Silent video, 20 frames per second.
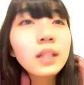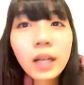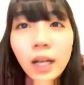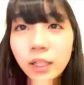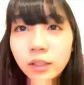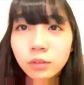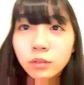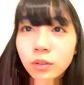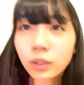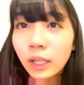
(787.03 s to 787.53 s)

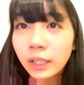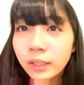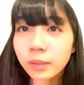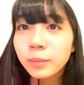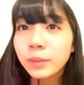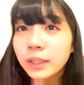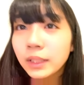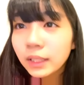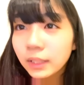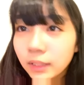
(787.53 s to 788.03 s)
あの、早
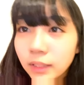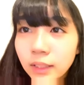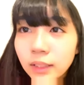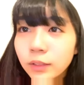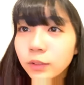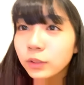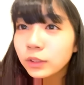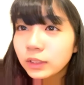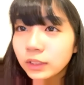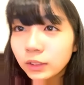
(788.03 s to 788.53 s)
めに
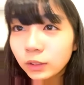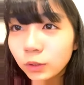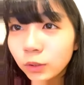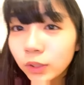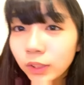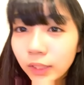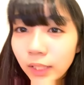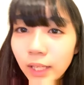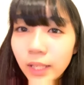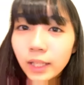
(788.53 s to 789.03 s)
エンディングにしと
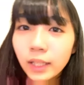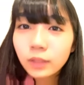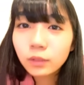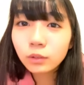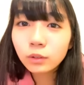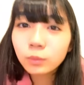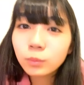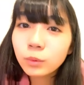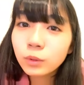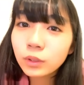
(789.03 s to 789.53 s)
いて、あ
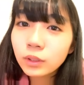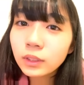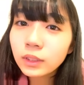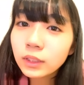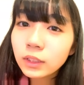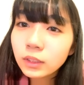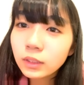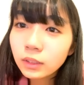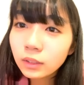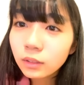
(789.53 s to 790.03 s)
の、もう、
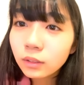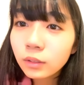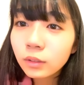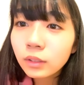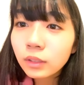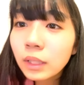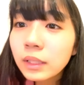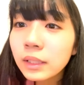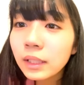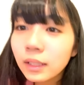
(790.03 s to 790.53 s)

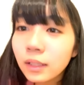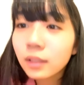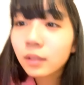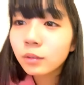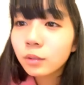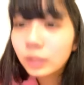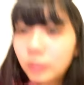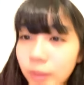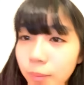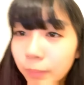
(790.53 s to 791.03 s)
なったら
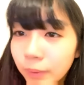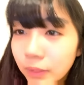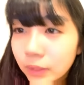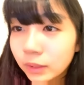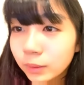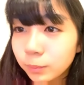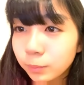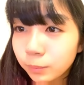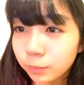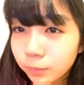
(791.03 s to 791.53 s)
終わりま
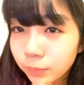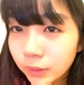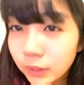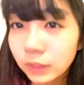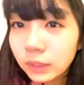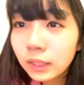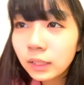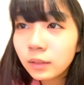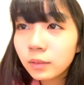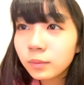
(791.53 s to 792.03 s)
す。
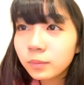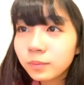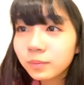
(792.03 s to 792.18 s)
プチって。